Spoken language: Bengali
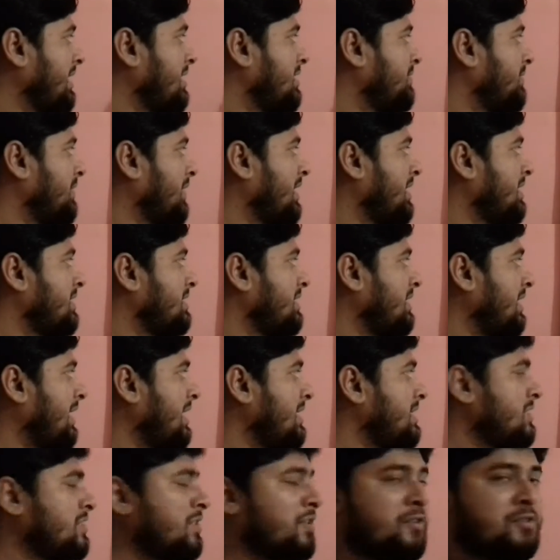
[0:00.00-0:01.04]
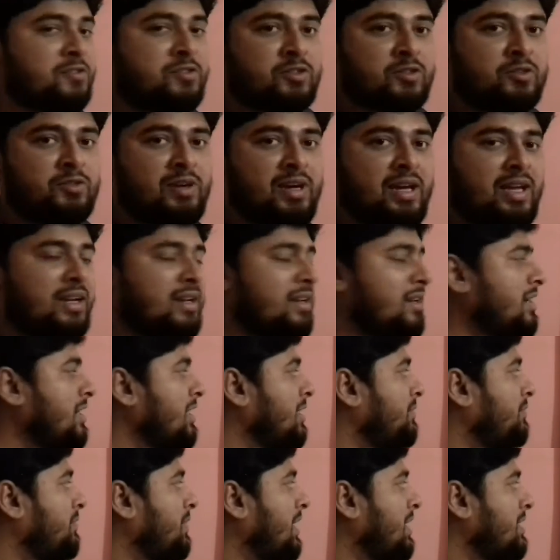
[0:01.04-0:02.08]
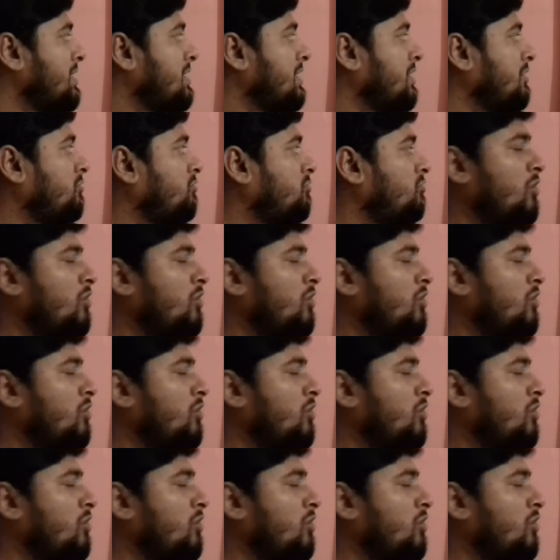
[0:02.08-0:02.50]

এক্স মাইনাস এইচ হোল স্কোয়ার প্লাস